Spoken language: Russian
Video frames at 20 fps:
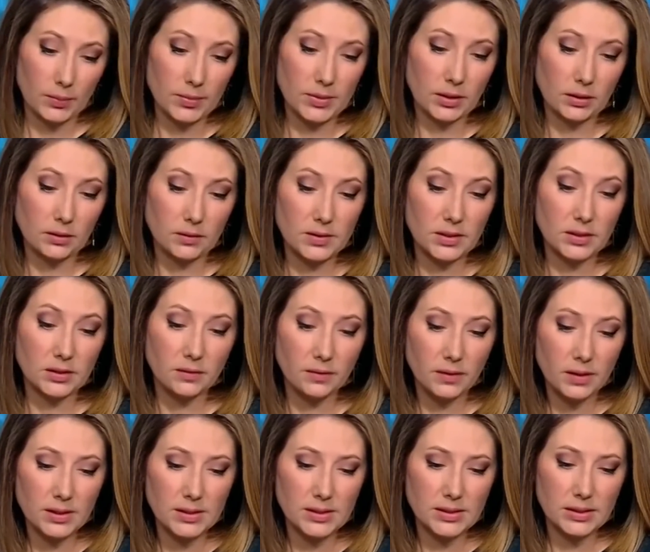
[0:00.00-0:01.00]
обстрелов за
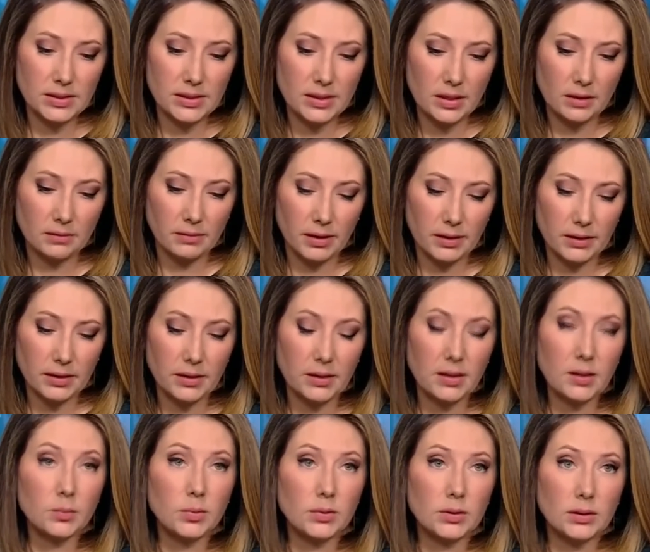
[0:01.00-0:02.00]
200 дней войны
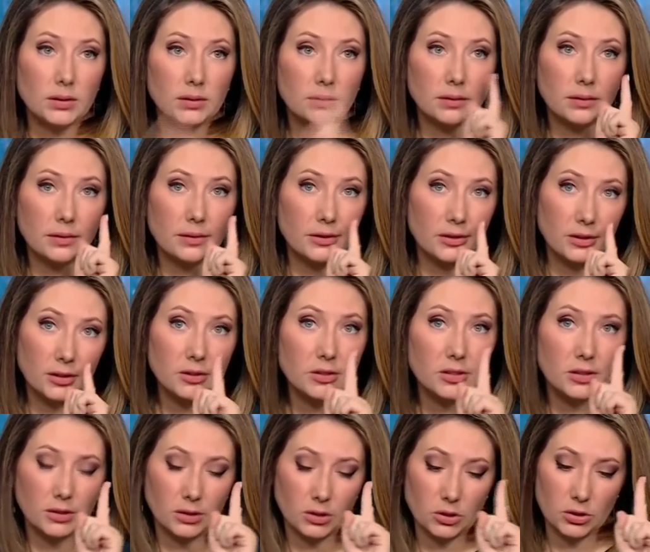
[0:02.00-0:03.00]
не было
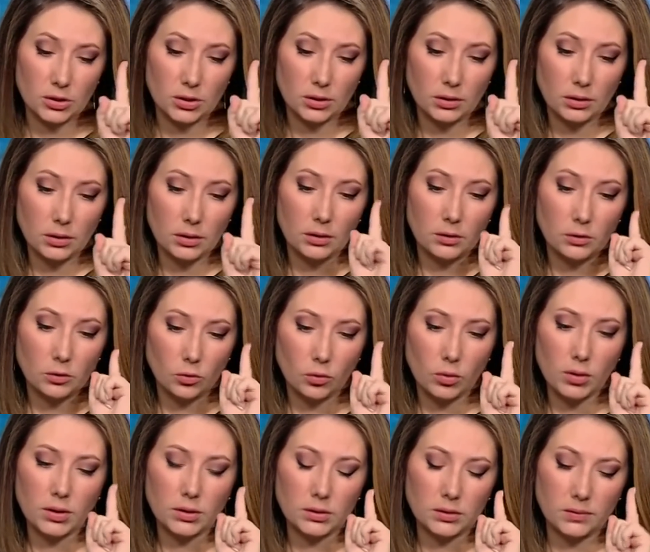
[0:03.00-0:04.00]
единожды.
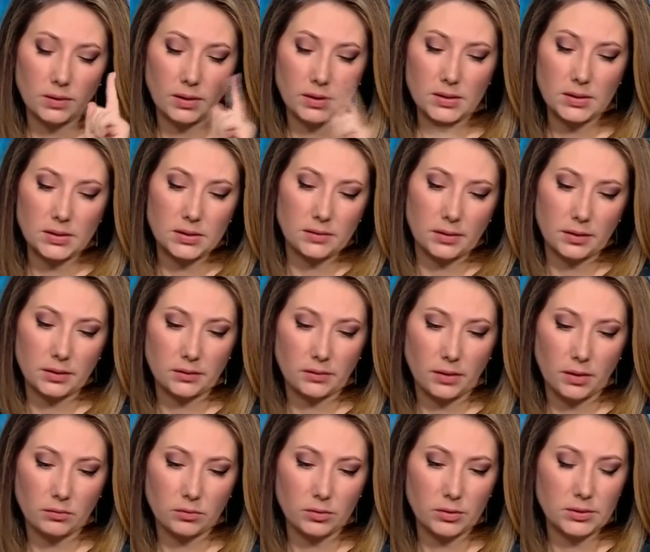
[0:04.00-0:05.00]
Только 29
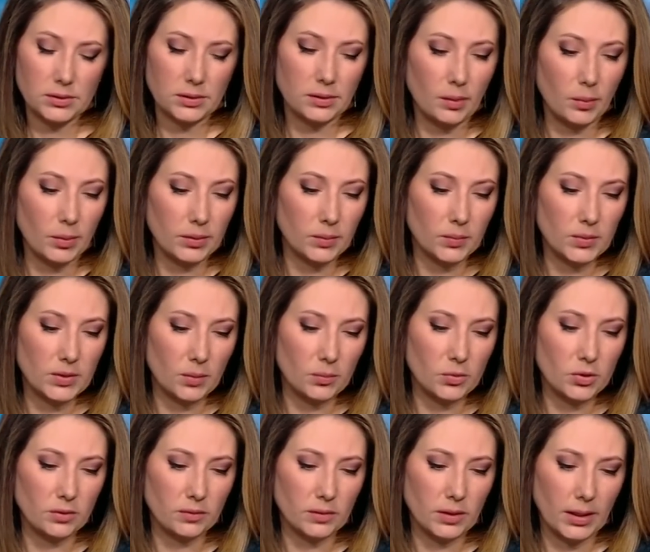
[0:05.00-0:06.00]
августа. Об этом
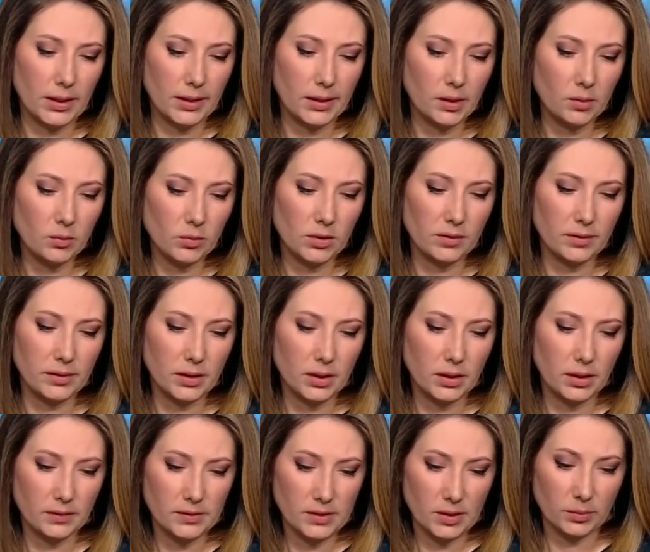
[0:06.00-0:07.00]
сообщил Виталий Ким, глава
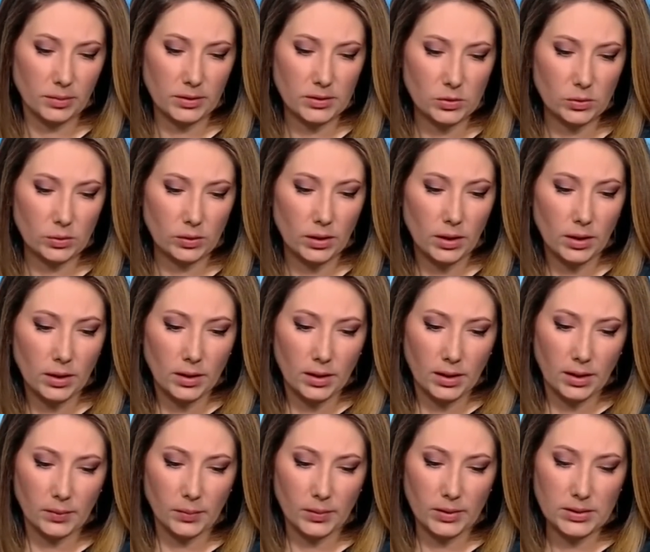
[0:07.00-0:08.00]
Николаевской областной
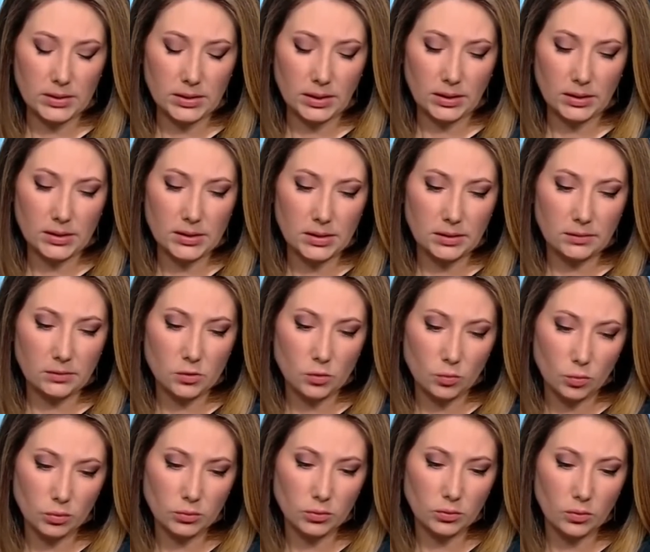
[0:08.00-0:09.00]
администрации. В
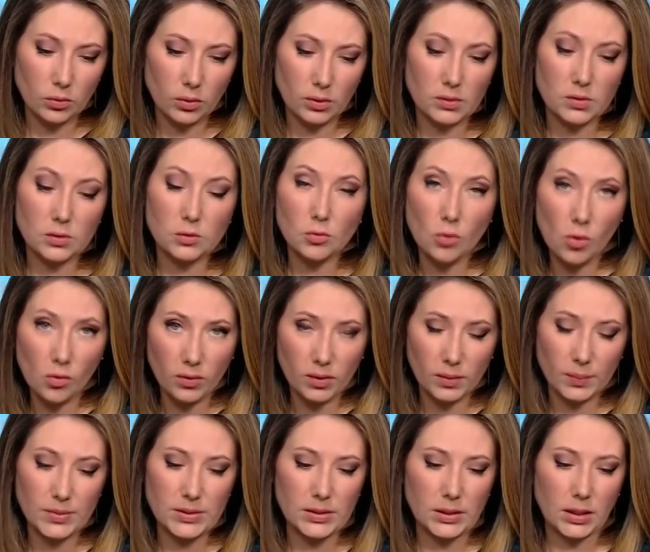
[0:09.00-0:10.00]
субботу город
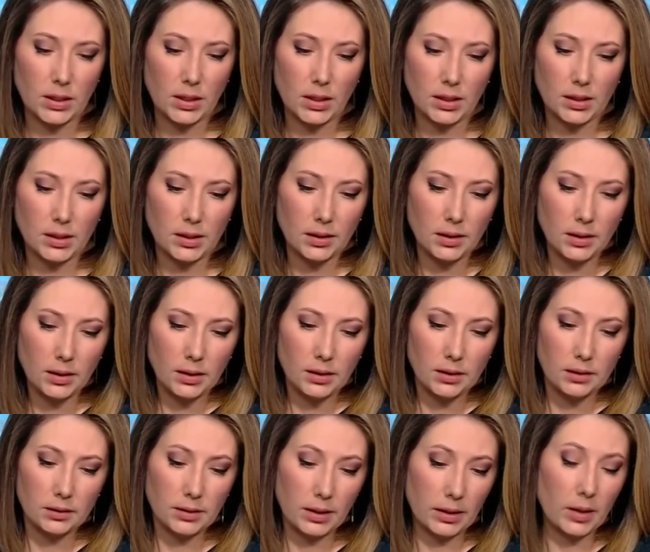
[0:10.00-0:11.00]
снова обстреляли.
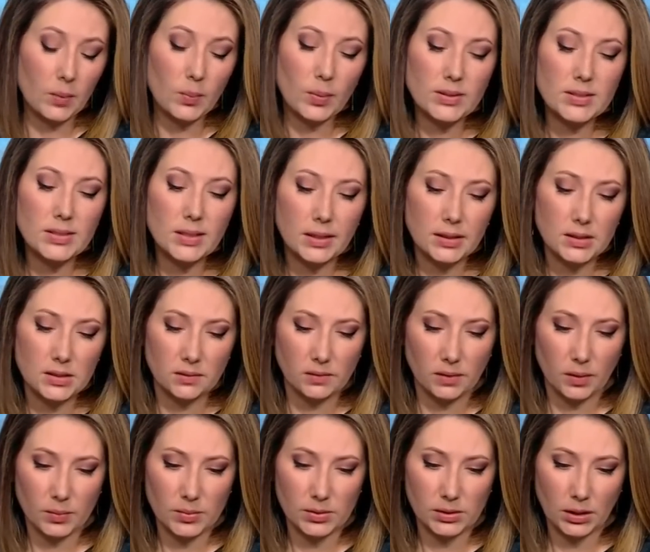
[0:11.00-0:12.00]
Какие
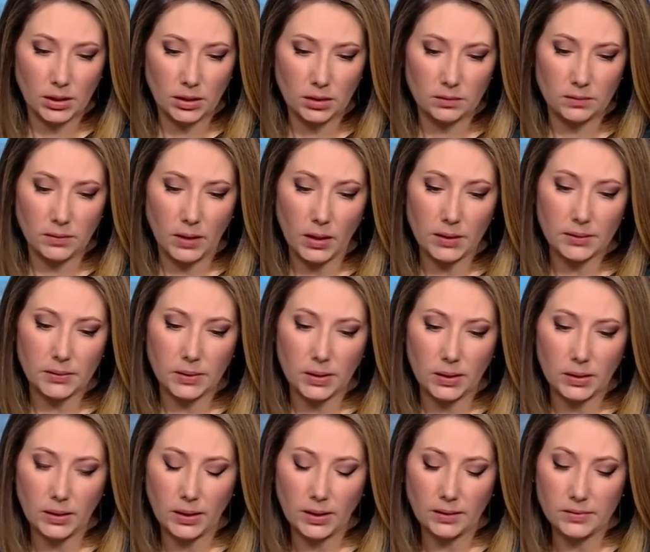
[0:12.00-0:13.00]
последствия обстрелов, как
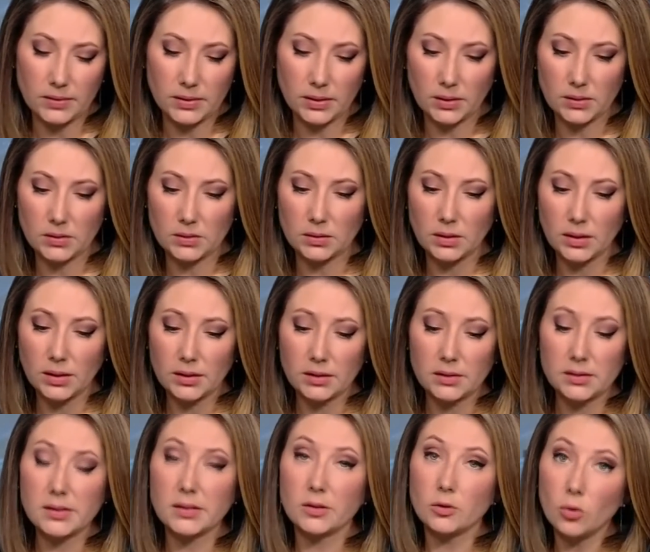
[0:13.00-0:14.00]
Николаев встретил
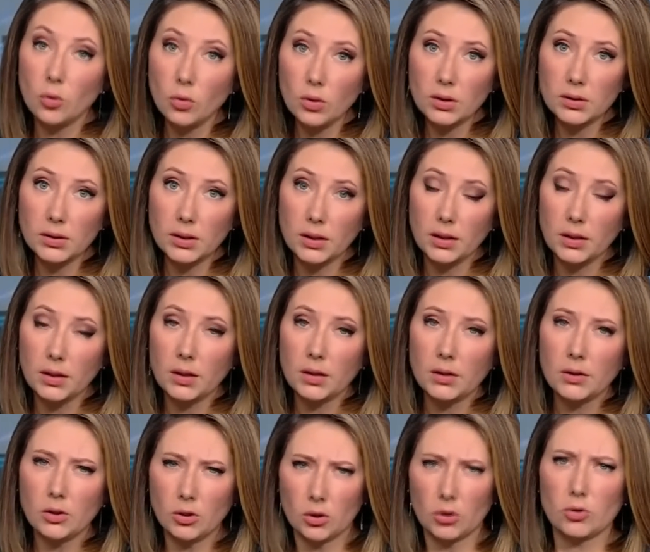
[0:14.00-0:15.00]
День города
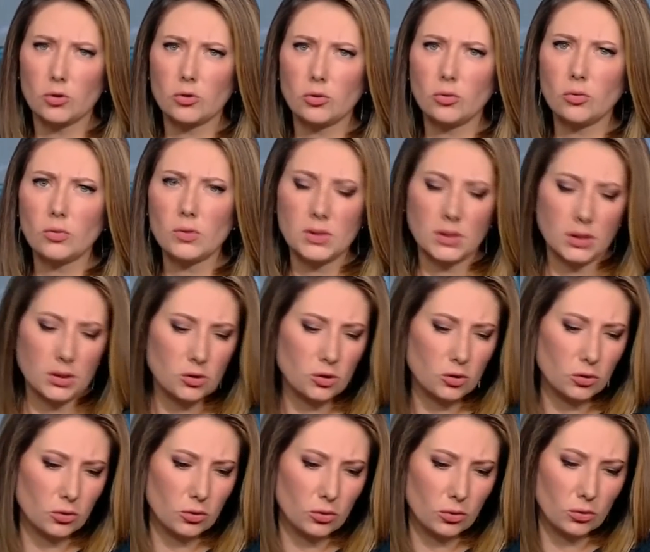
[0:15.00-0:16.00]
и что
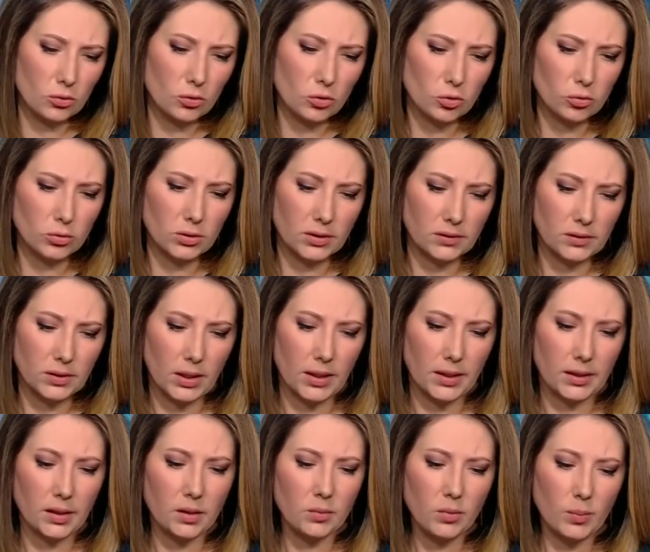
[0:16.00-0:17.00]
значит э, шутка
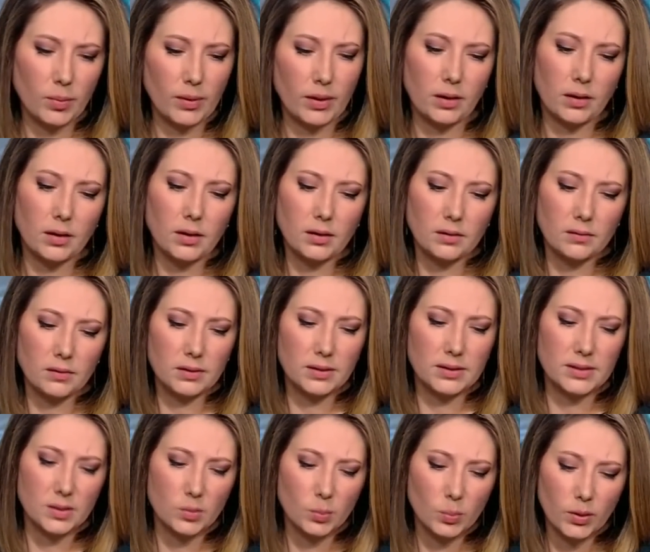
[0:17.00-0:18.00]
Виталия Кима про
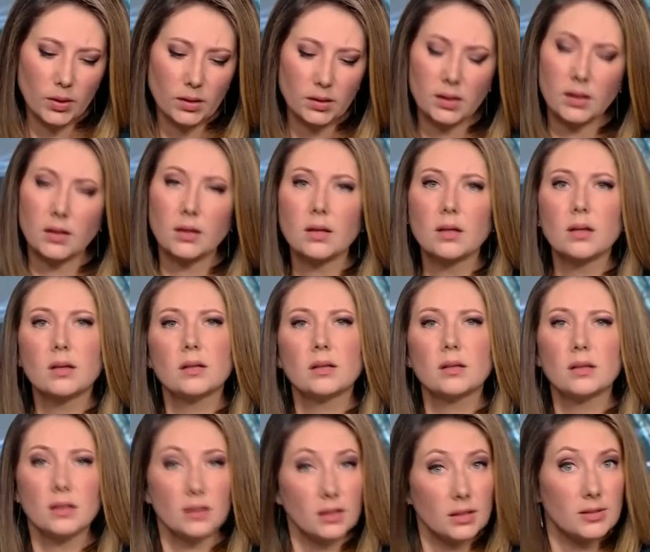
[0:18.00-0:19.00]
велосипеды
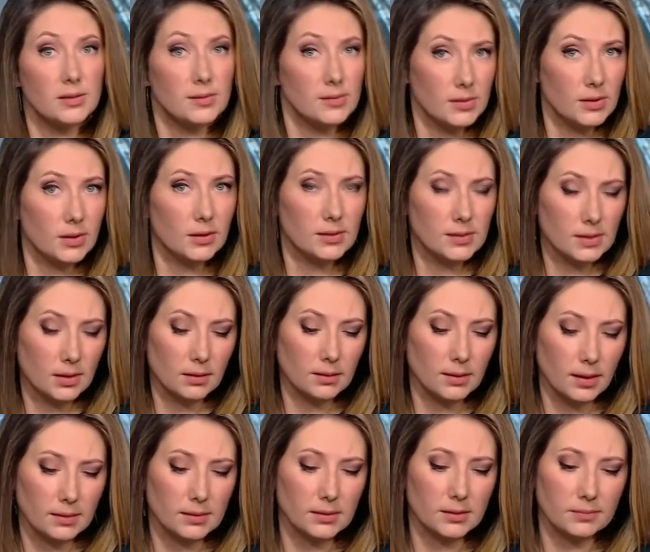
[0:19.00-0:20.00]
и российских
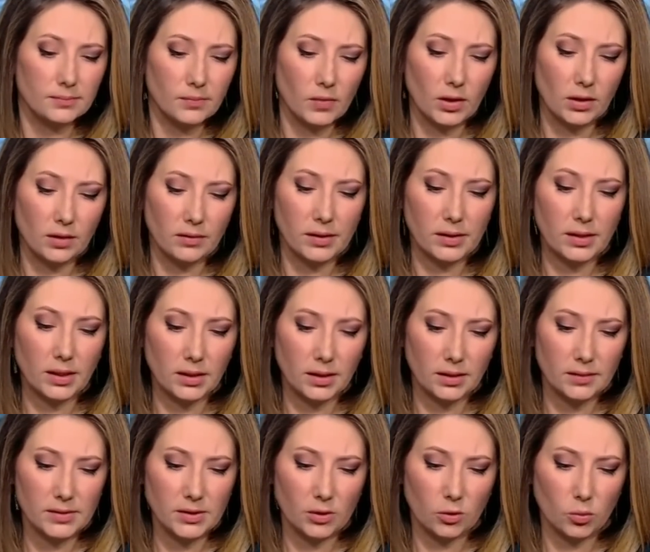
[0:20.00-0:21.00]
солдат. Глава
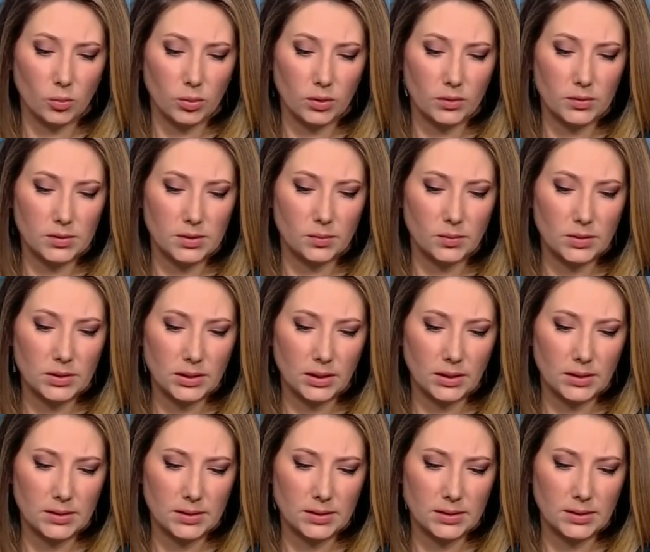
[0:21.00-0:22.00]
Николаевской
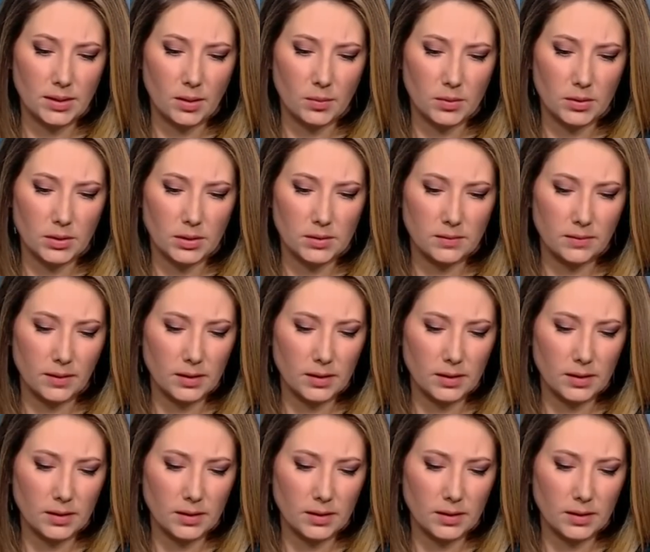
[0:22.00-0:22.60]
облгосадминистрации с нами на